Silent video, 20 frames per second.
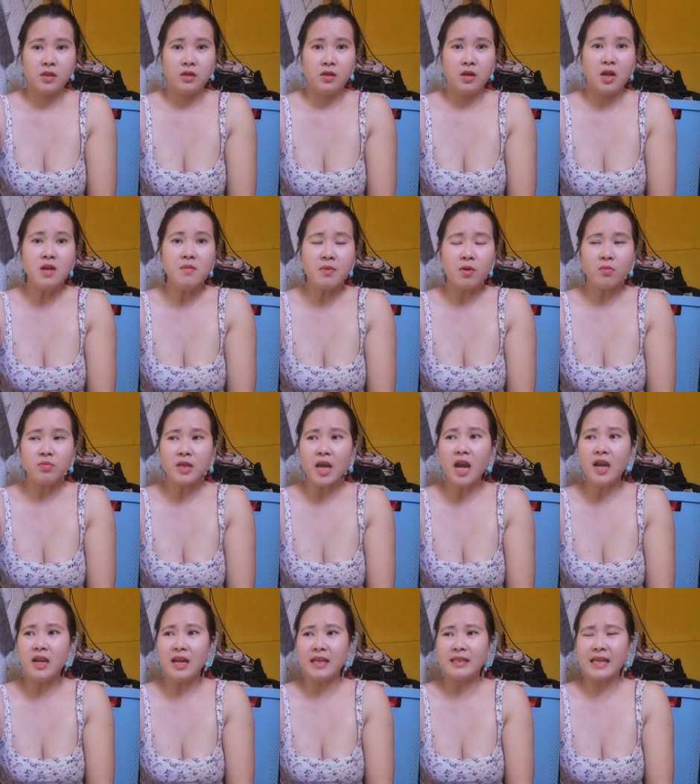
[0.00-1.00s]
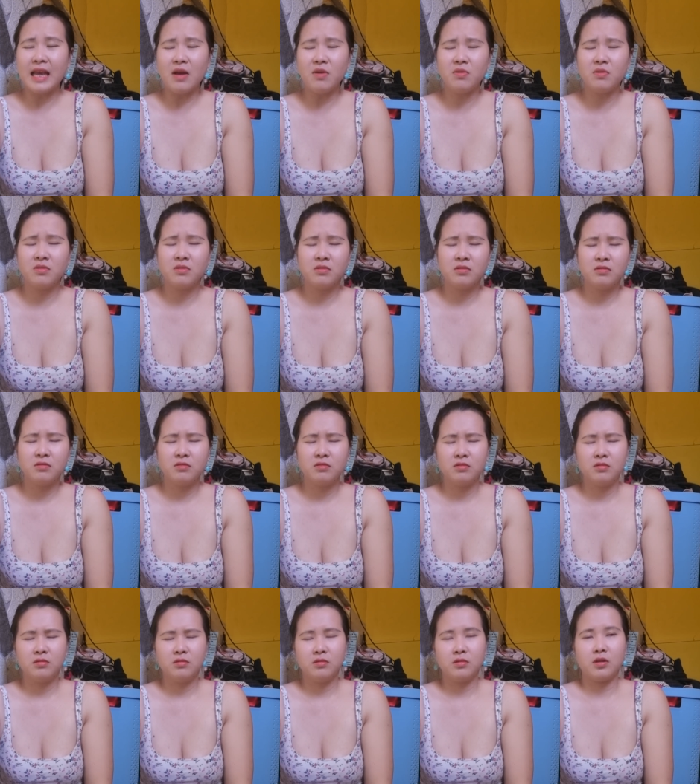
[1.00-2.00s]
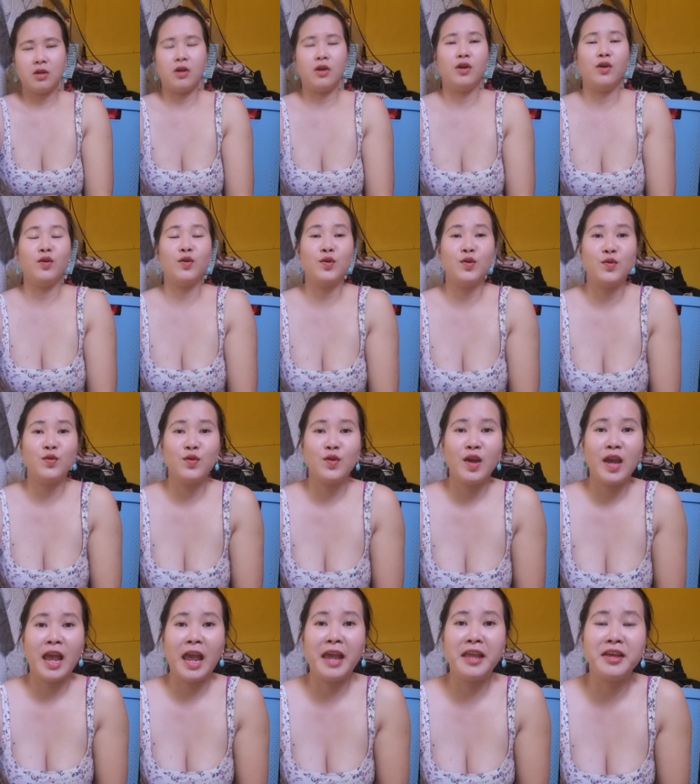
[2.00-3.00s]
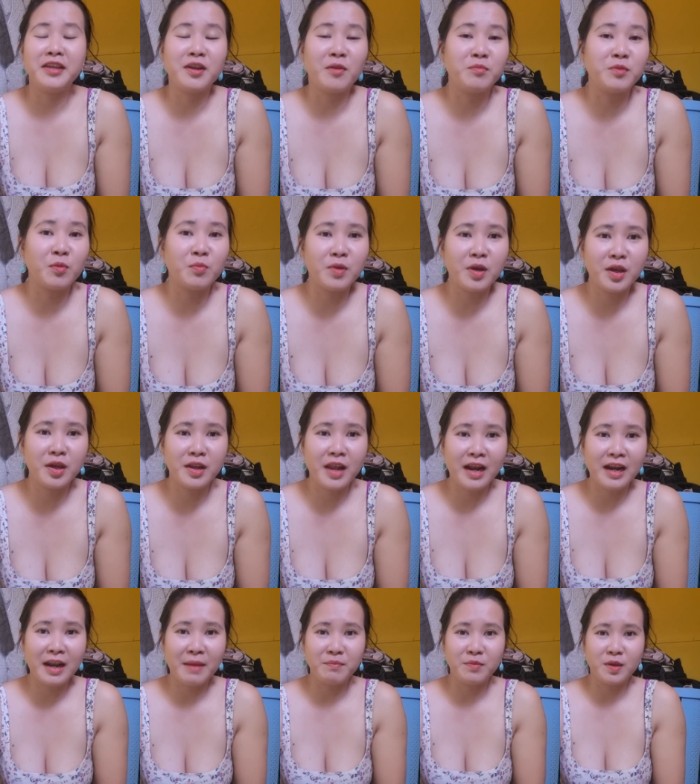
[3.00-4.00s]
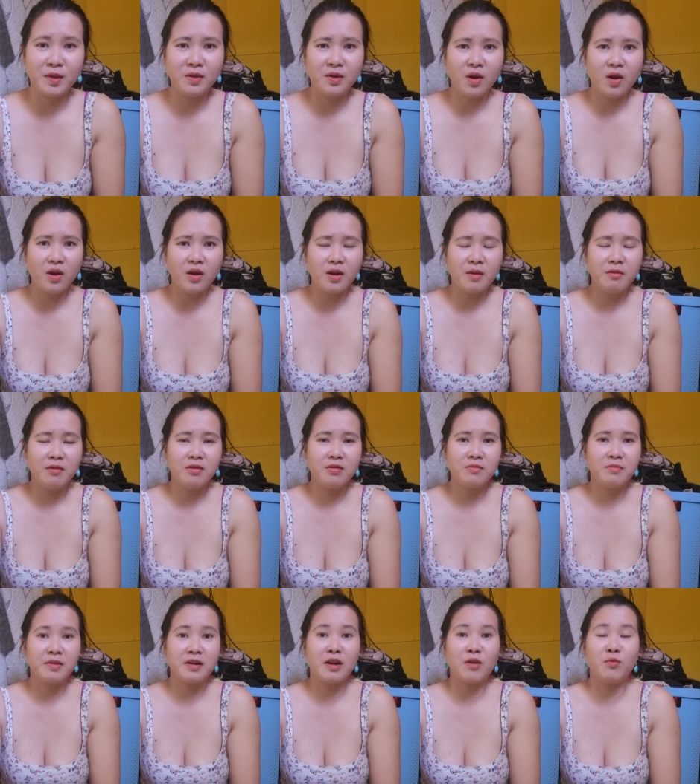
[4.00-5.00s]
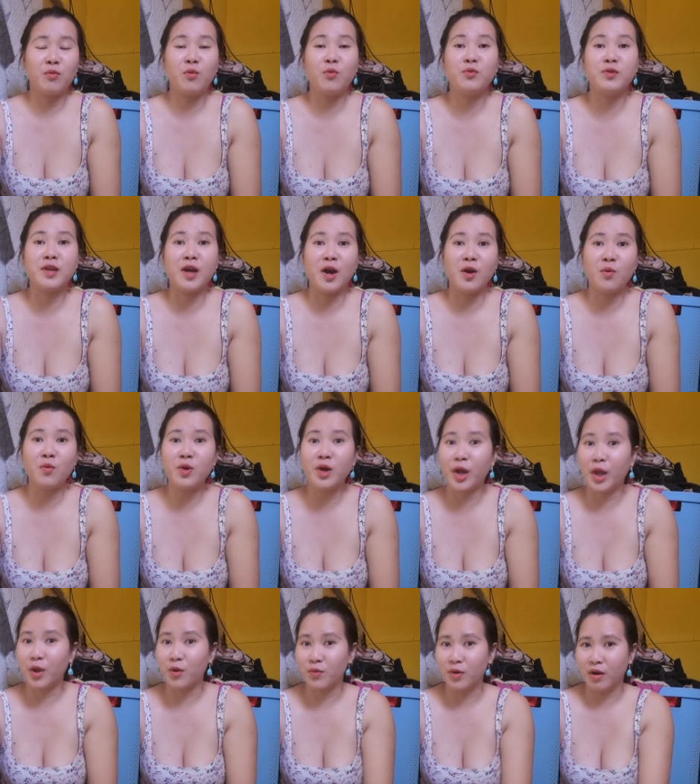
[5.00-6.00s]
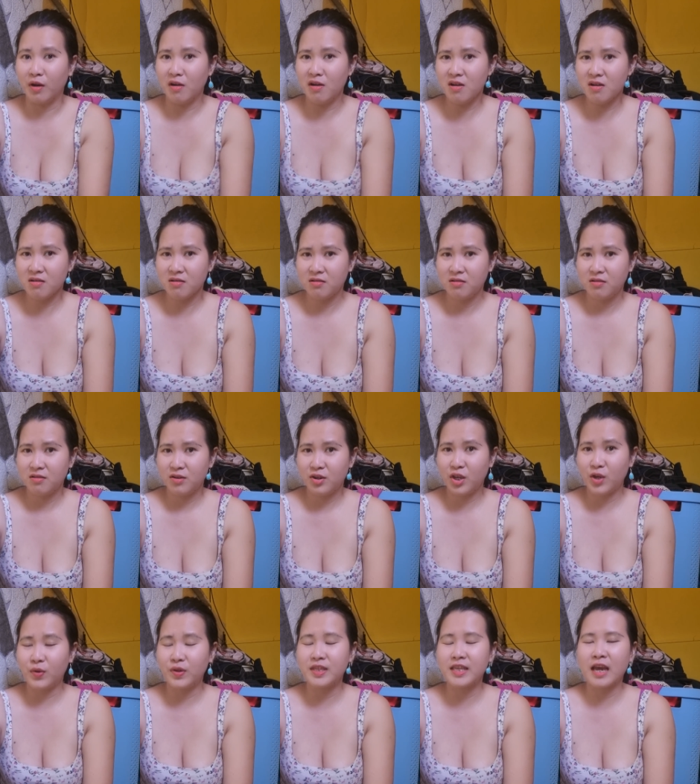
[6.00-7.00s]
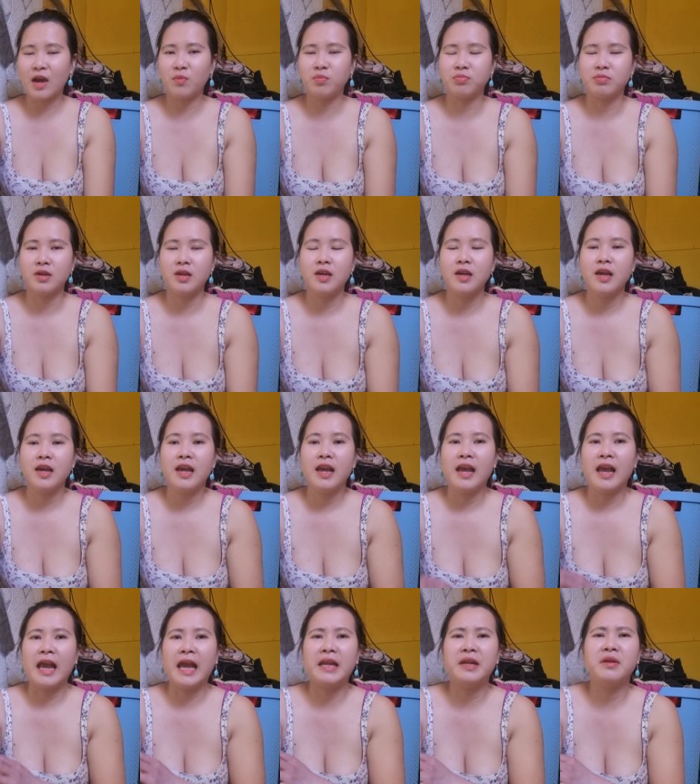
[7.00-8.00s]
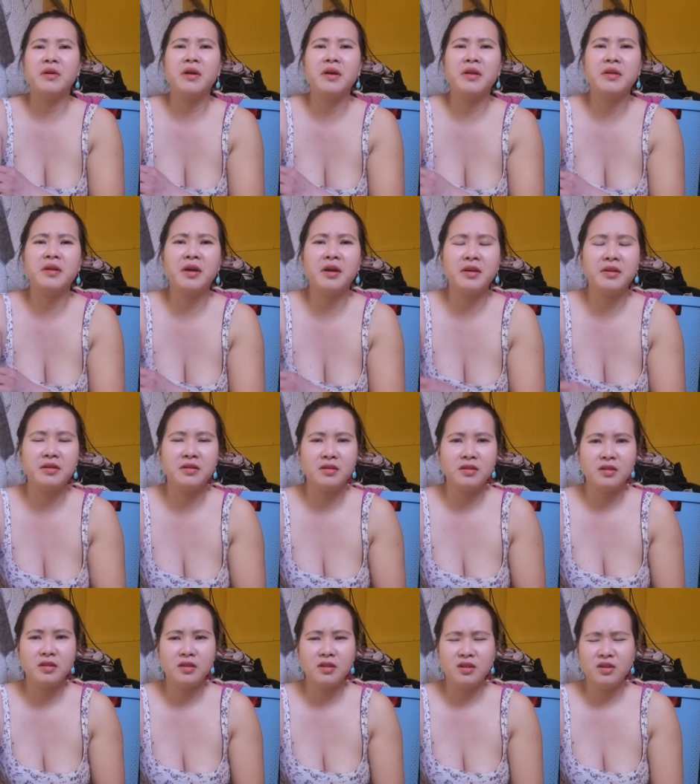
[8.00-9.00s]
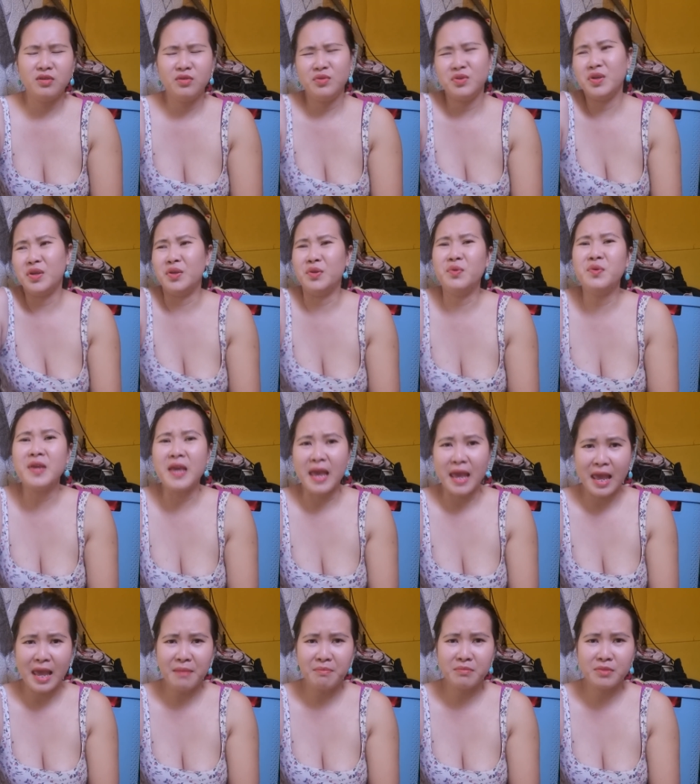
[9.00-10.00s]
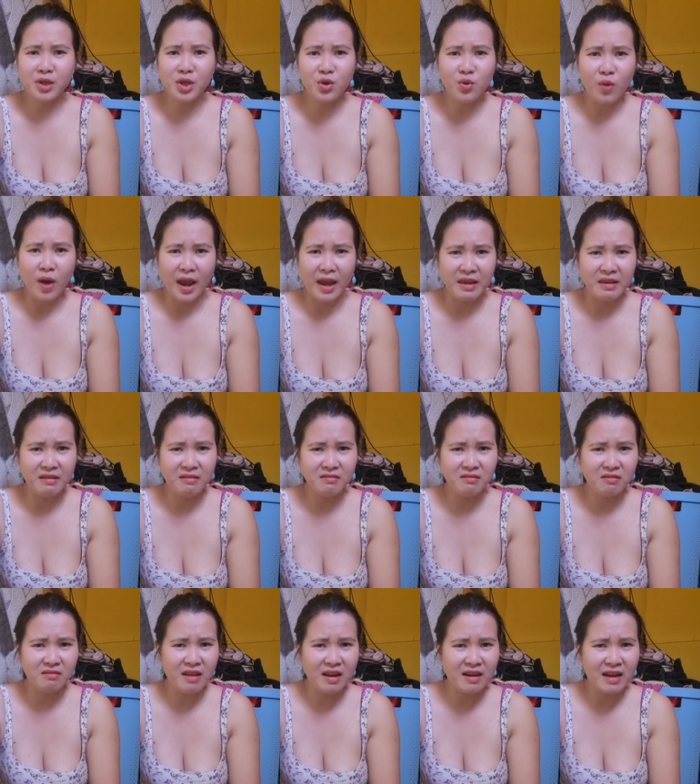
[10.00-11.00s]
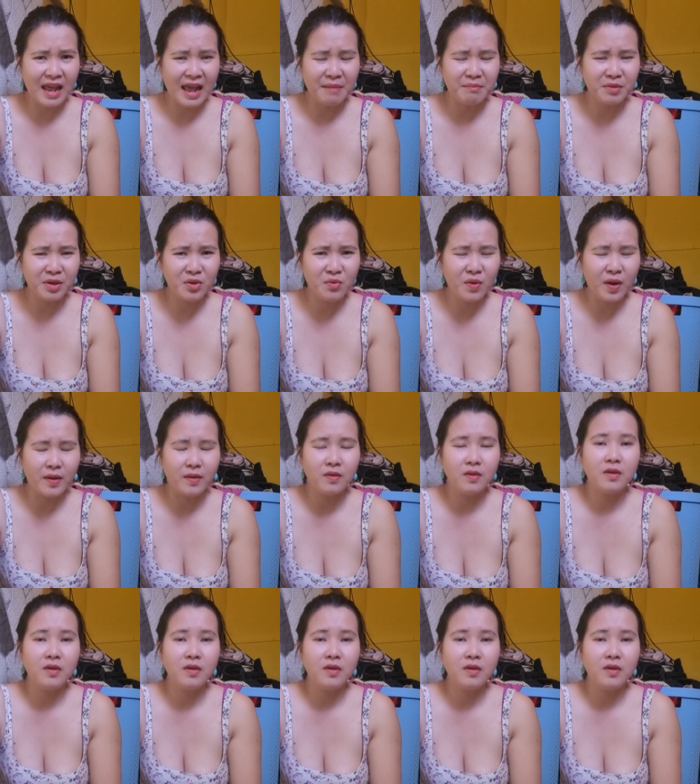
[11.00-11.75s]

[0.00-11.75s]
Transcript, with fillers: đứng mà cũng chơi là sao trời ơi hai vợ chồng trong kia đang làm chuyện đó đó bắt đầu cô vợ của khiều nữa khiều anh chồng anh ơi anh ơi gì nữa vậy em kêu hoài cho đang làm kêu hoài